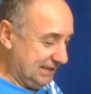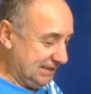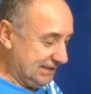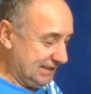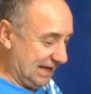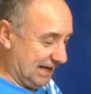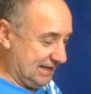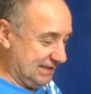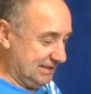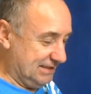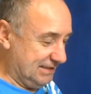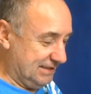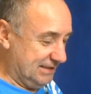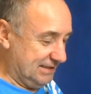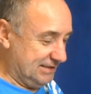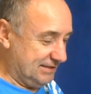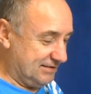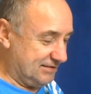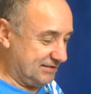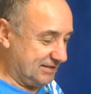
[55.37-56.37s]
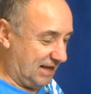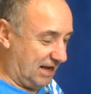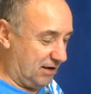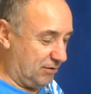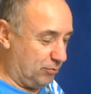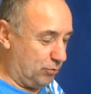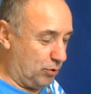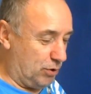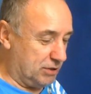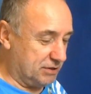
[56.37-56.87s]
Ja,
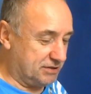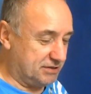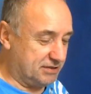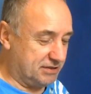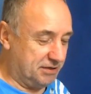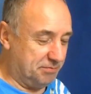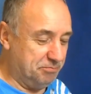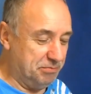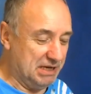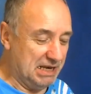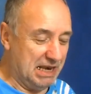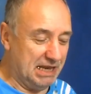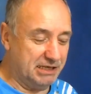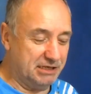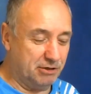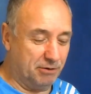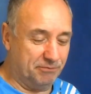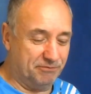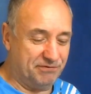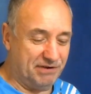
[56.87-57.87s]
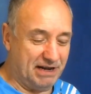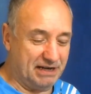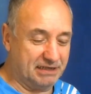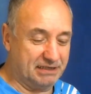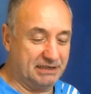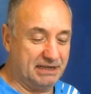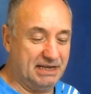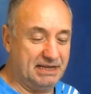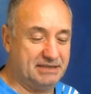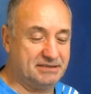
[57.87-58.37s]
Star Wars Millennium Falken.
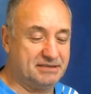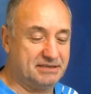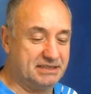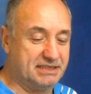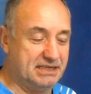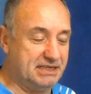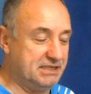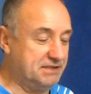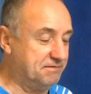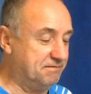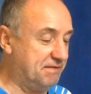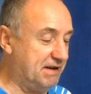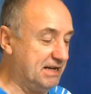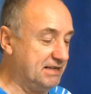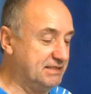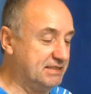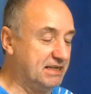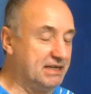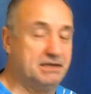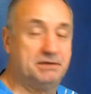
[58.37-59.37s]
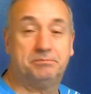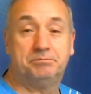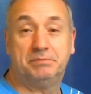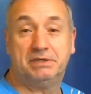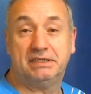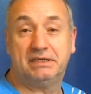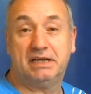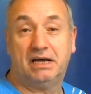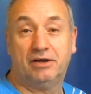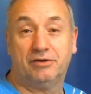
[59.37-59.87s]
Es geht weiter
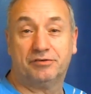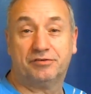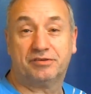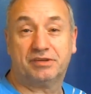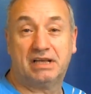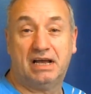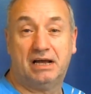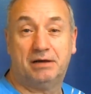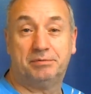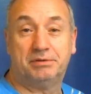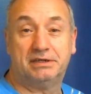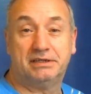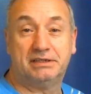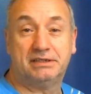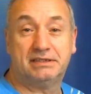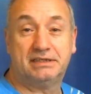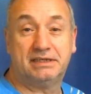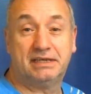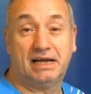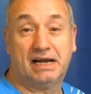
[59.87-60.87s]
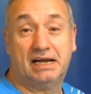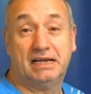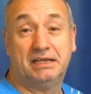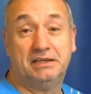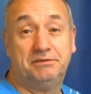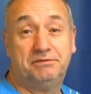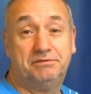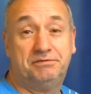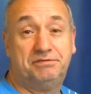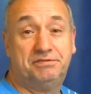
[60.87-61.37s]
mit Ausgabe 3,
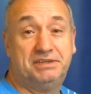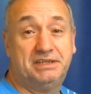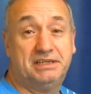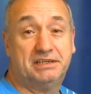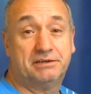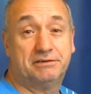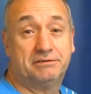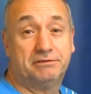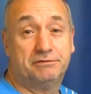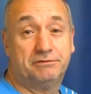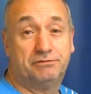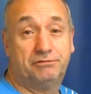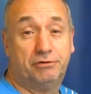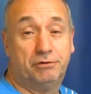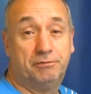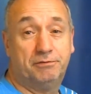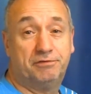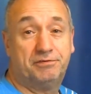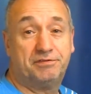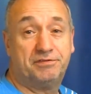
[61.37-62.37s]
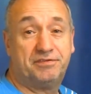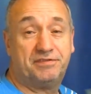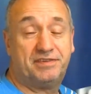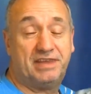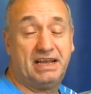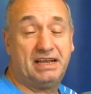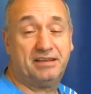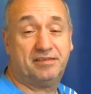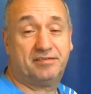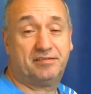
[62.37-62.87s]
4, 5,
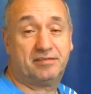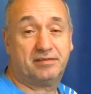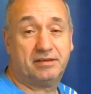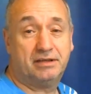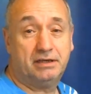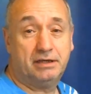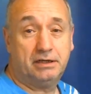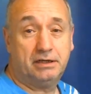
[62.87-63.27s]
6.